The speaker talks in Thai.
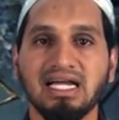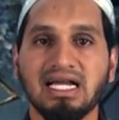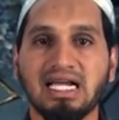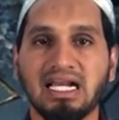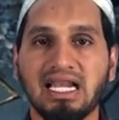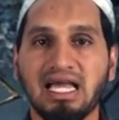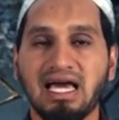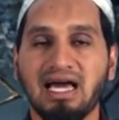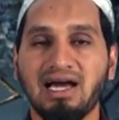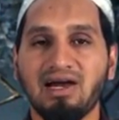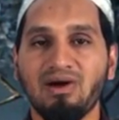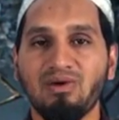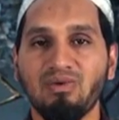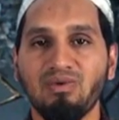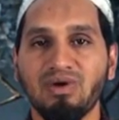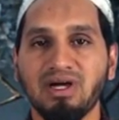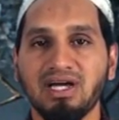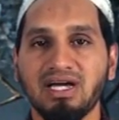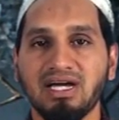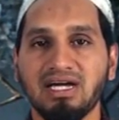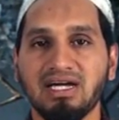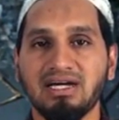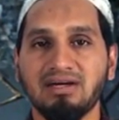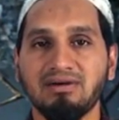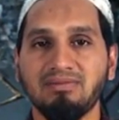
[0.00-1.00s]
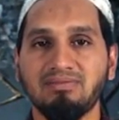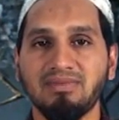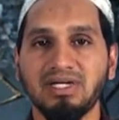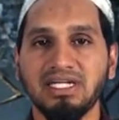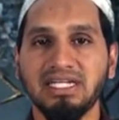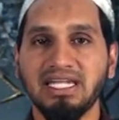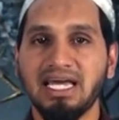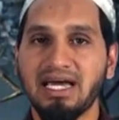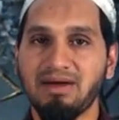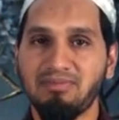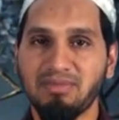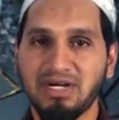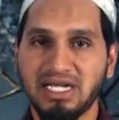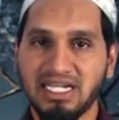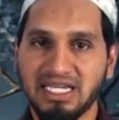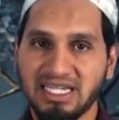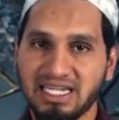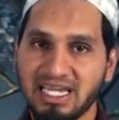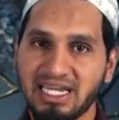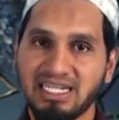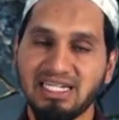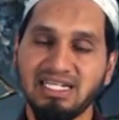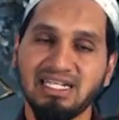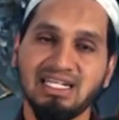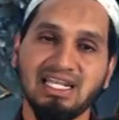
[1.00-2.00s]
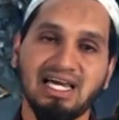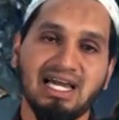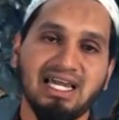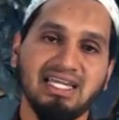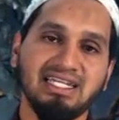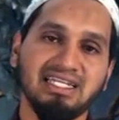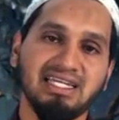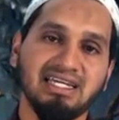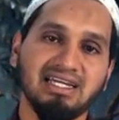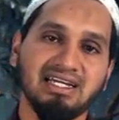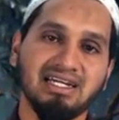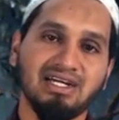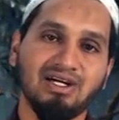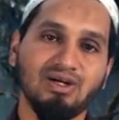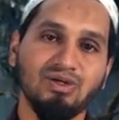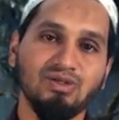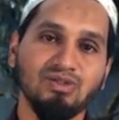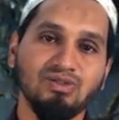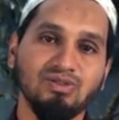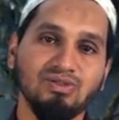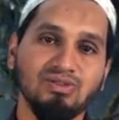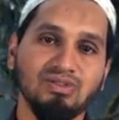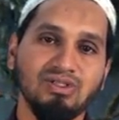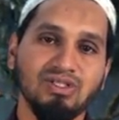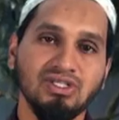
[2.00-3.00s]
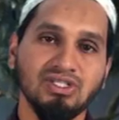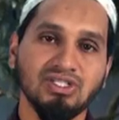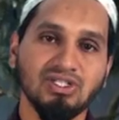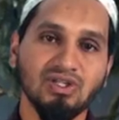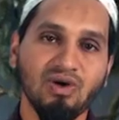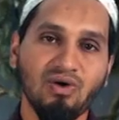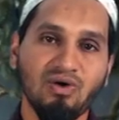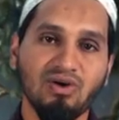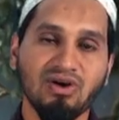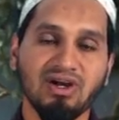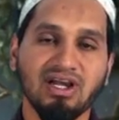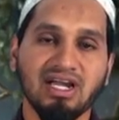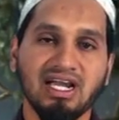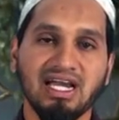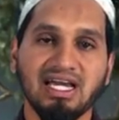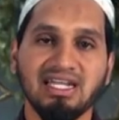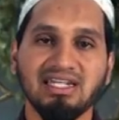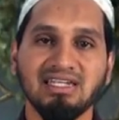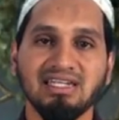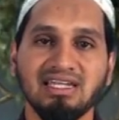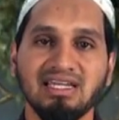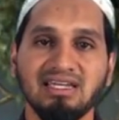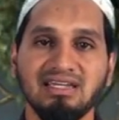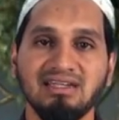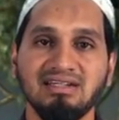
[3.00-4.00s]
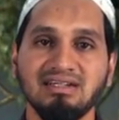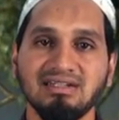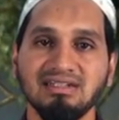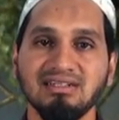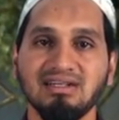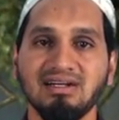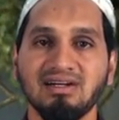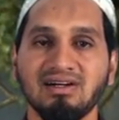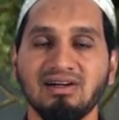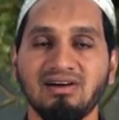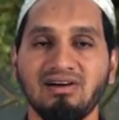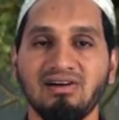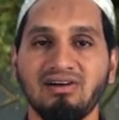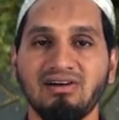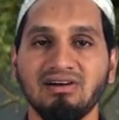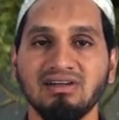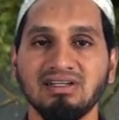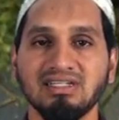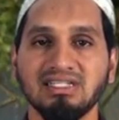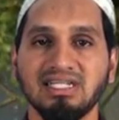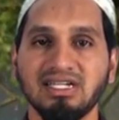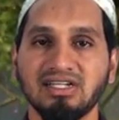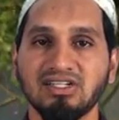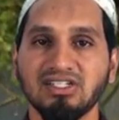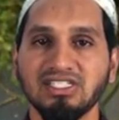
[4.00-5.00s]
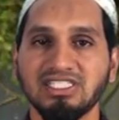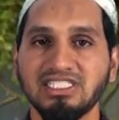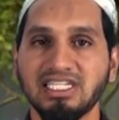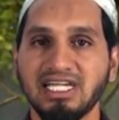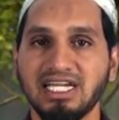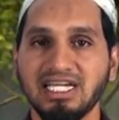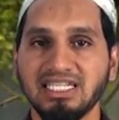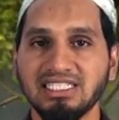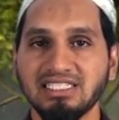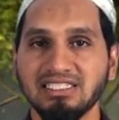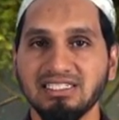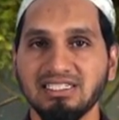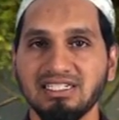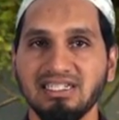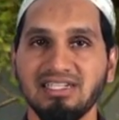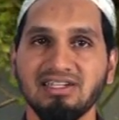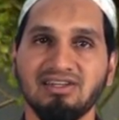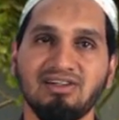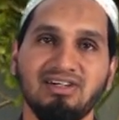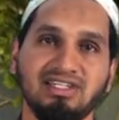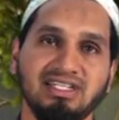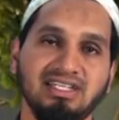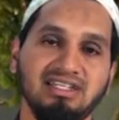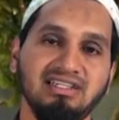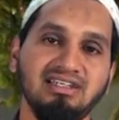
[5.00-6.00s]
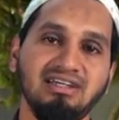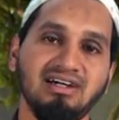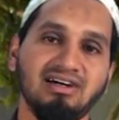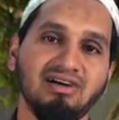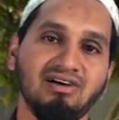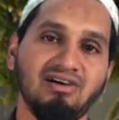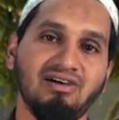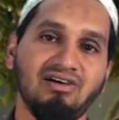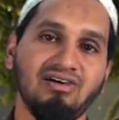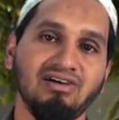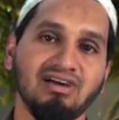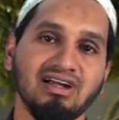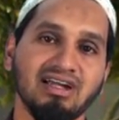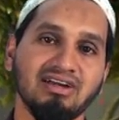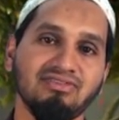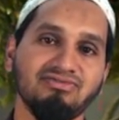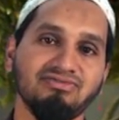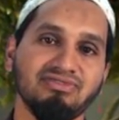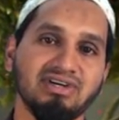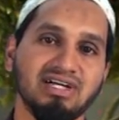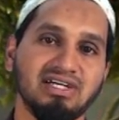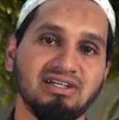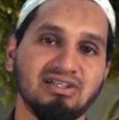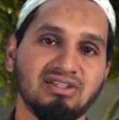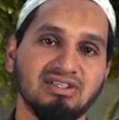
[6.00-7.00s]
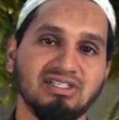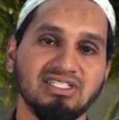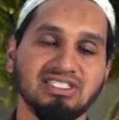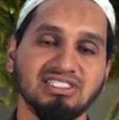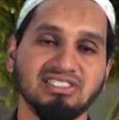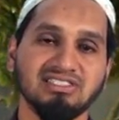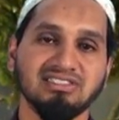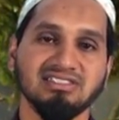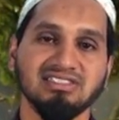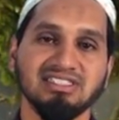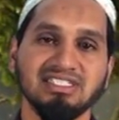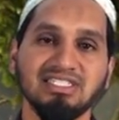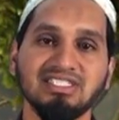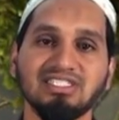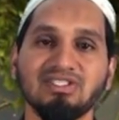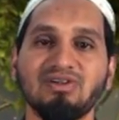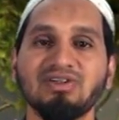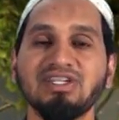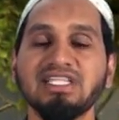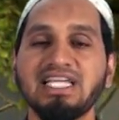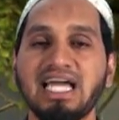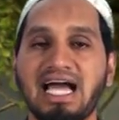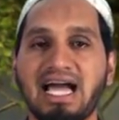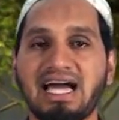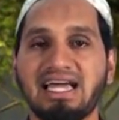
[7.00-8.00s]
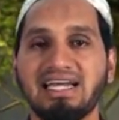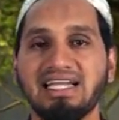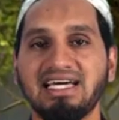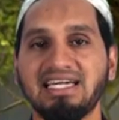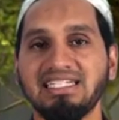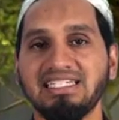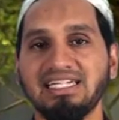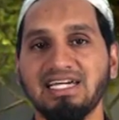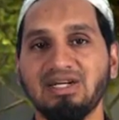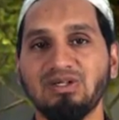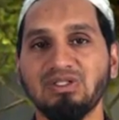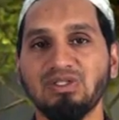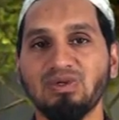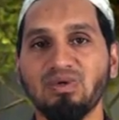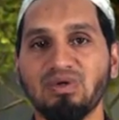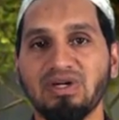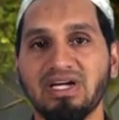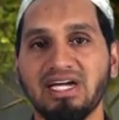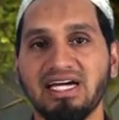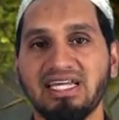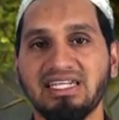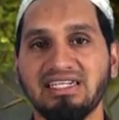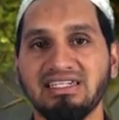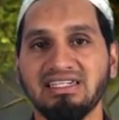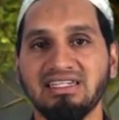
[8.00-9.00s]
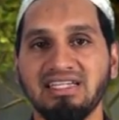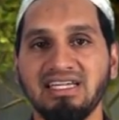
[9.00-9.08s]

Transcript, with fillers: กล่าวว่าบรรดามาลายกาทั้งหลายเนี่ยเขาถกกันในเรื่องของดาราจัตและก็ในเรื่องของกาฟารอตใน2ออย่างนะฮะที่เขาถกกัน